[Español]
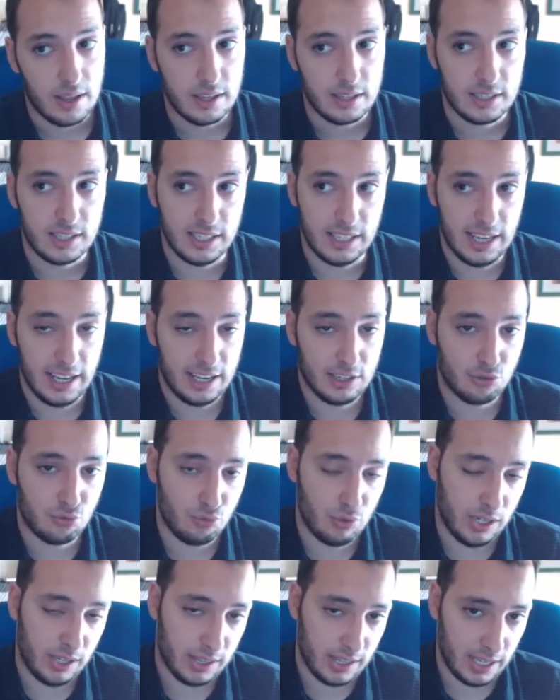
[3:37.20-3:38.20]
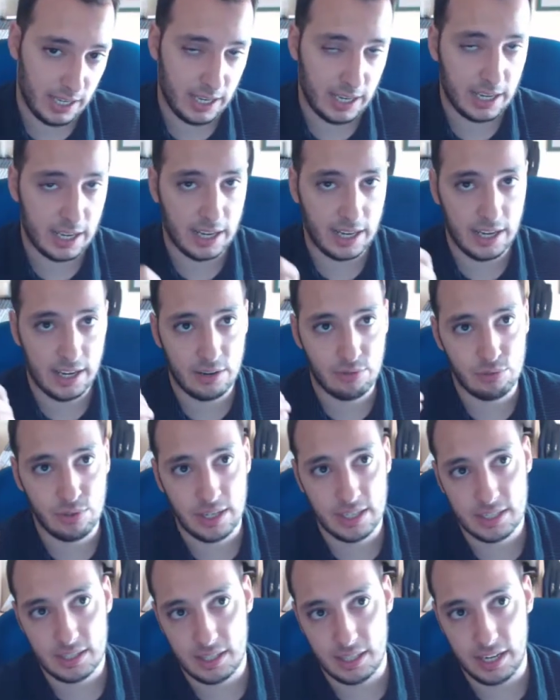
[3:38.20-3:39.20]
Si es un integer,
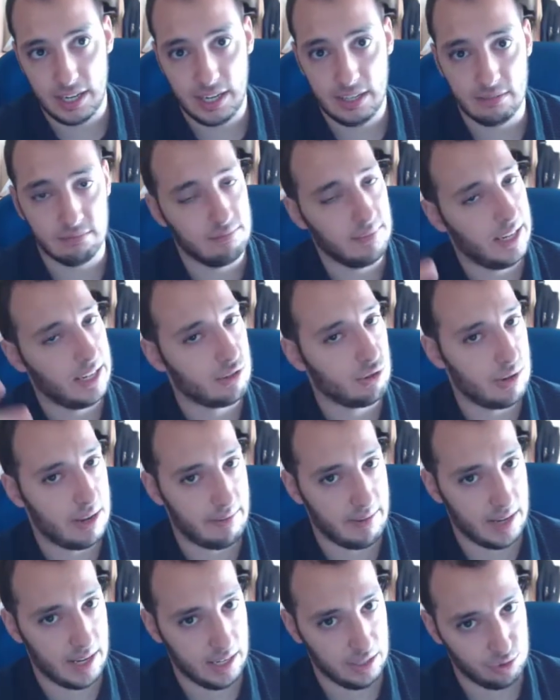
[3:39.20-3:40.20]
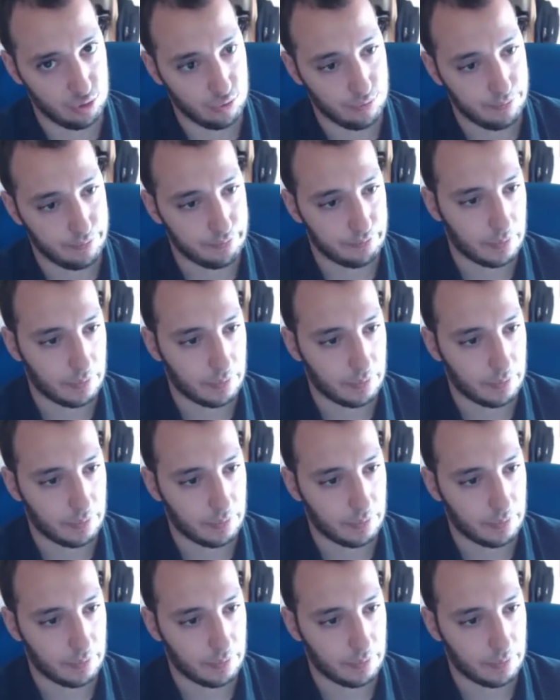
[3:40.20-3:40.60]
un string, eso ya viene hecho.